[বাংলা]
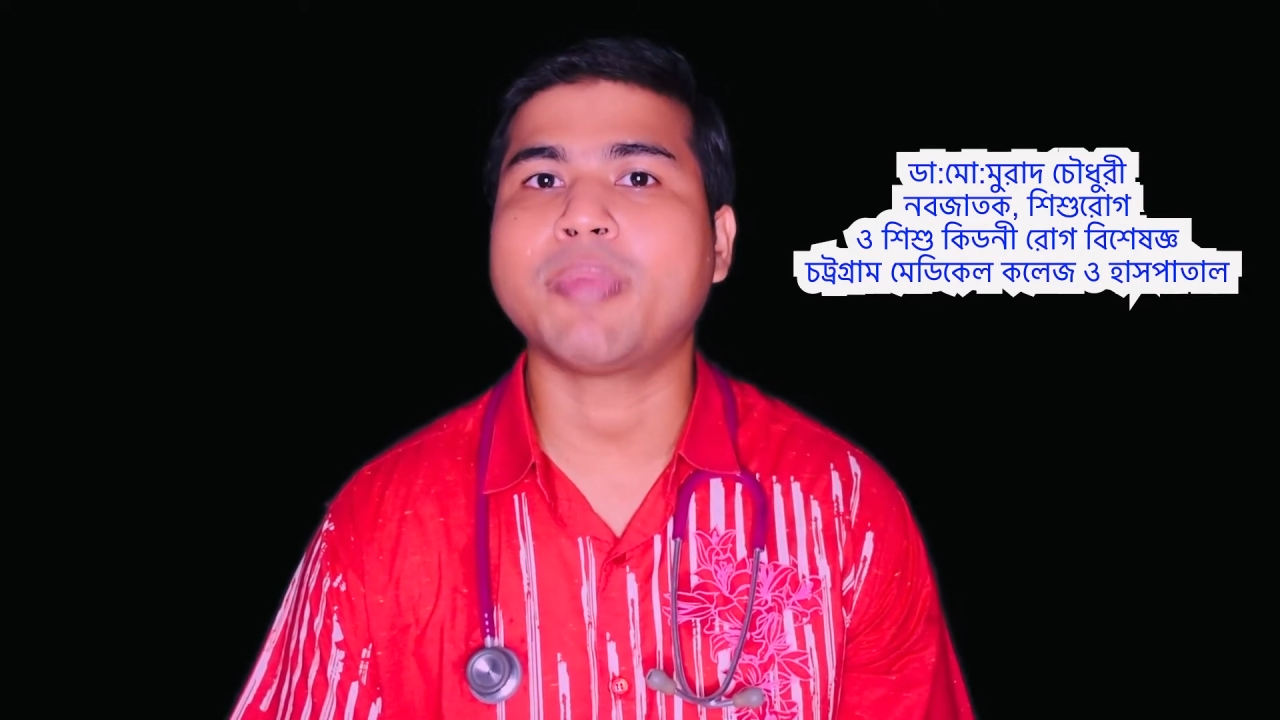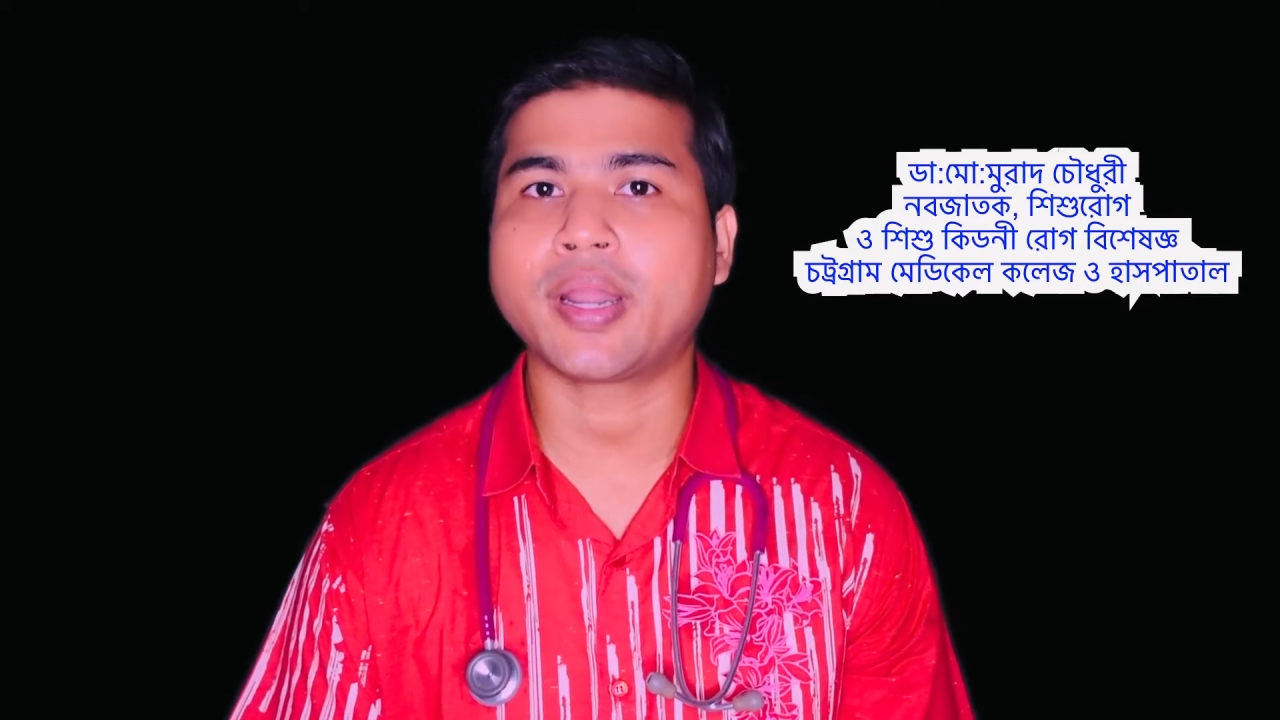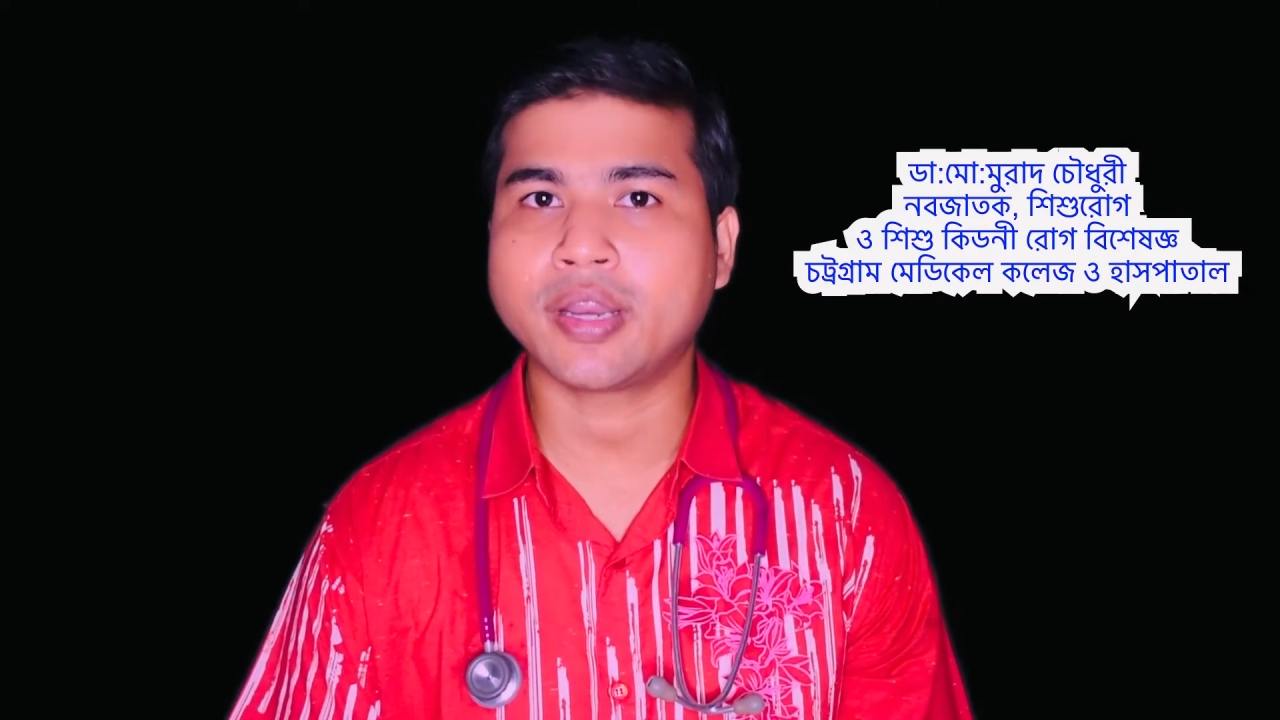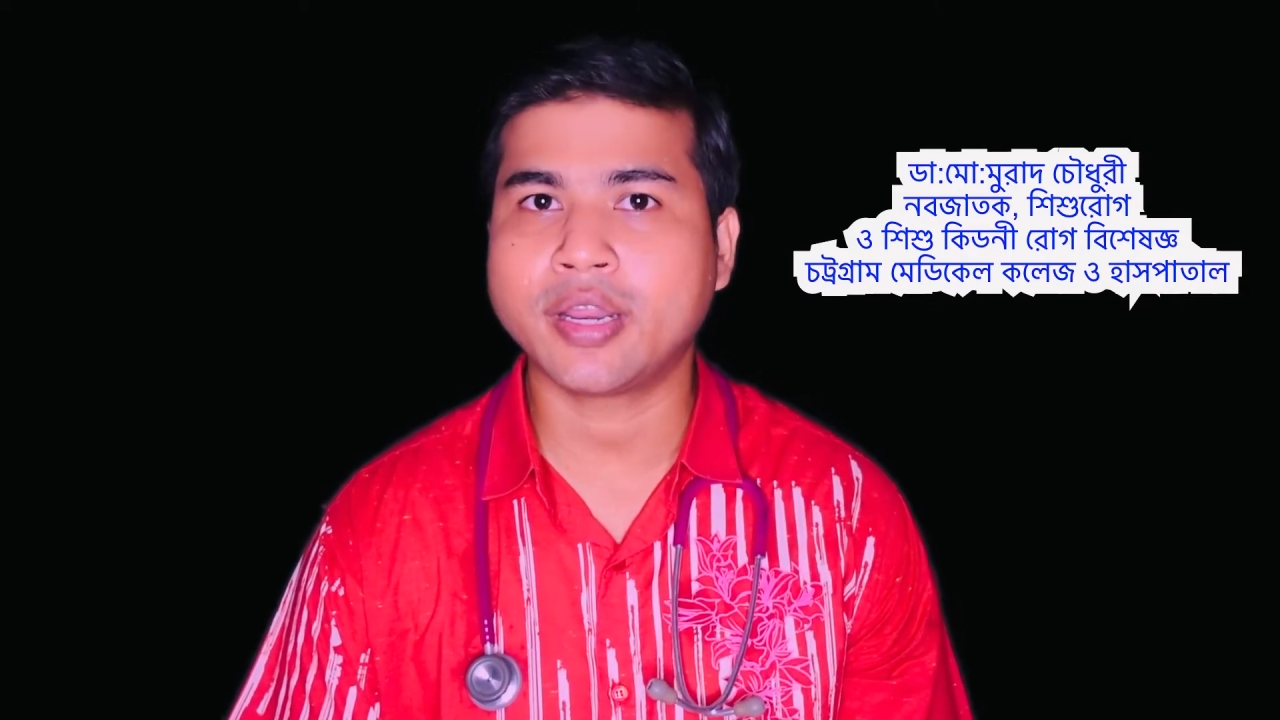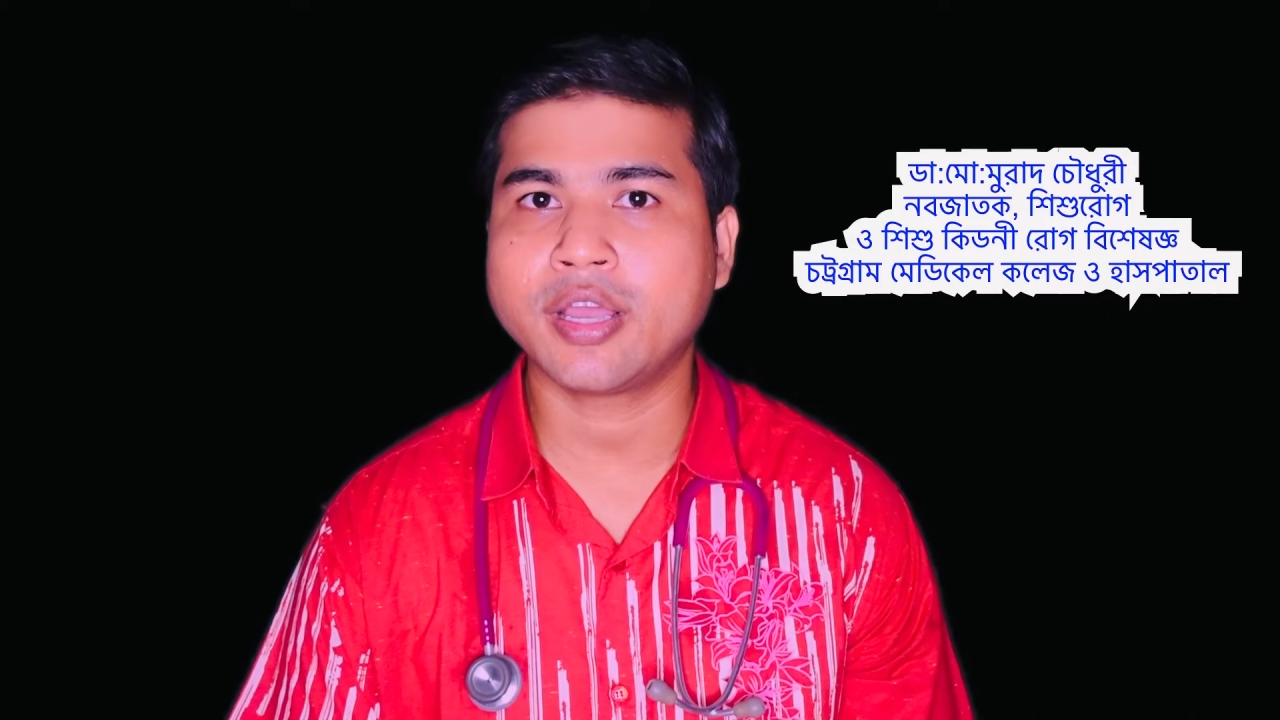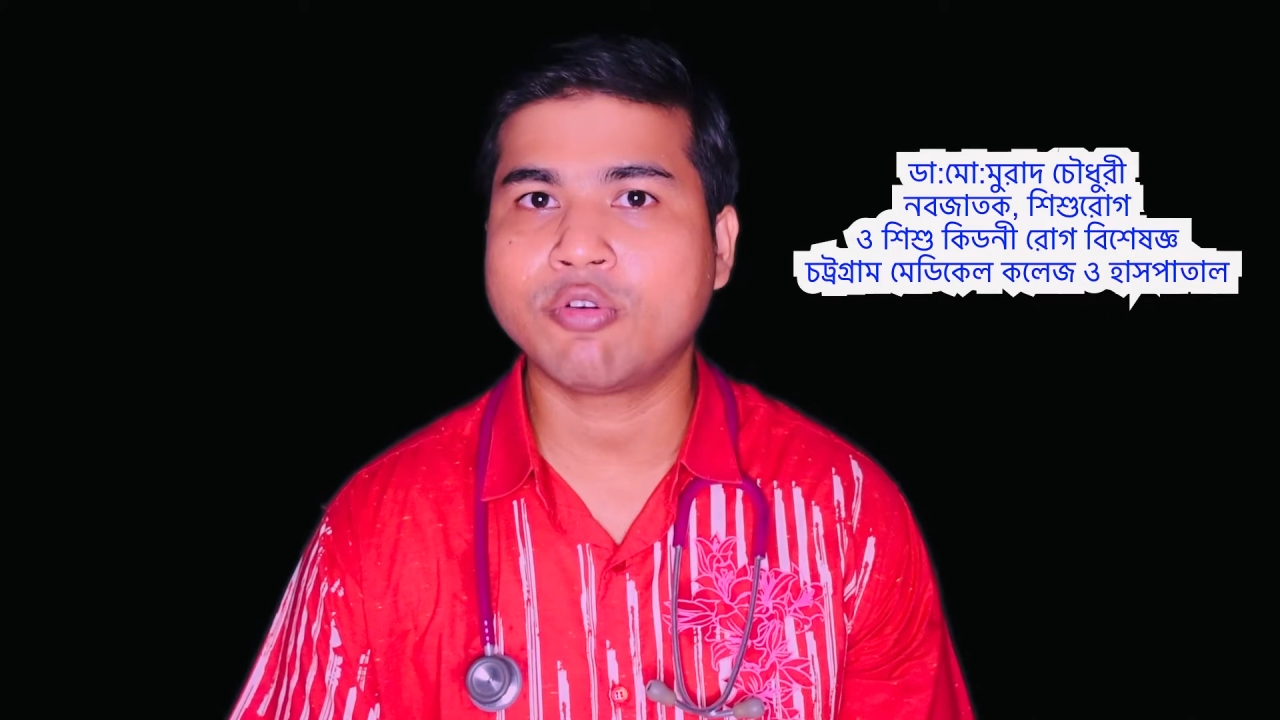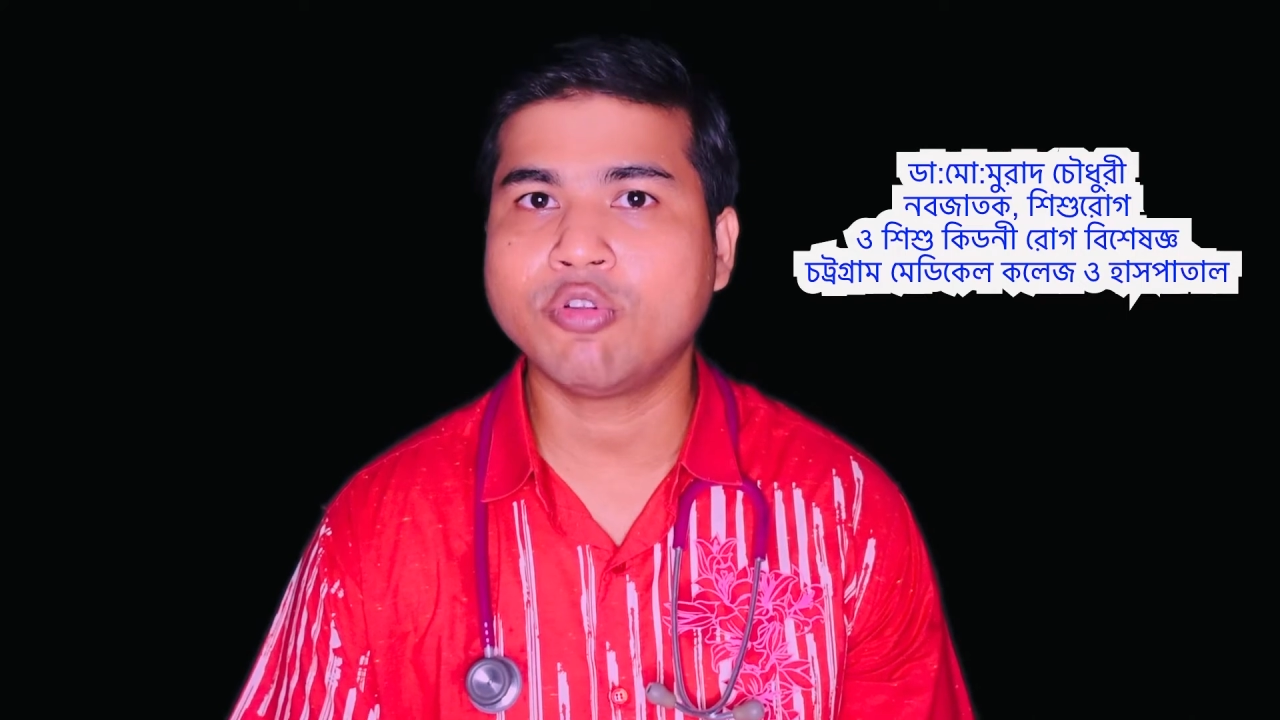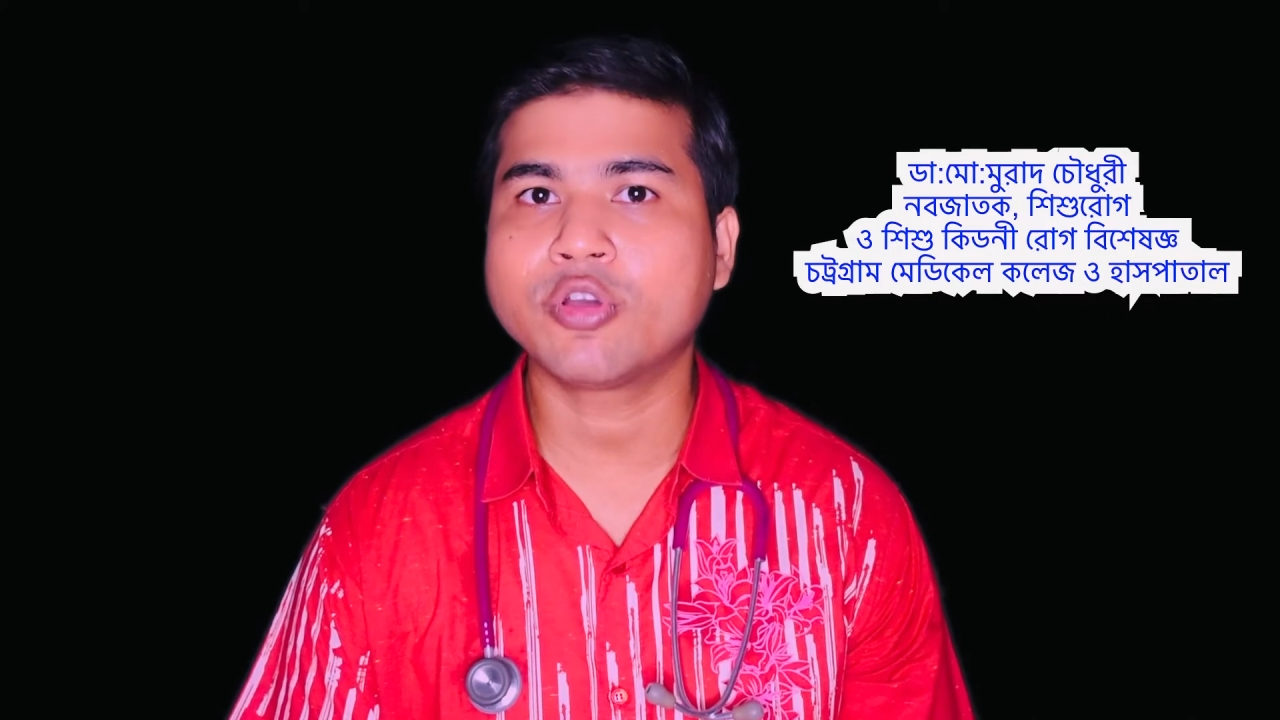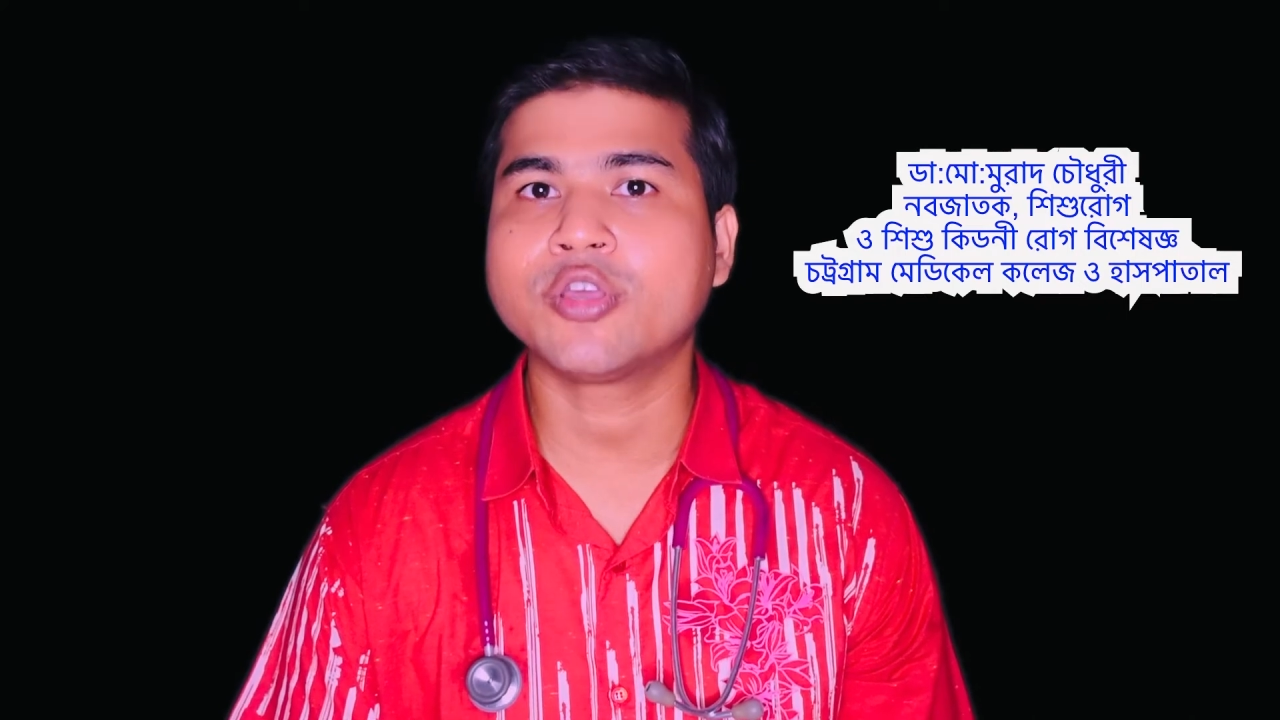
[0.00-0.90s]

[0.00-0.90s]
ব্যাকটেরিয়াগুলো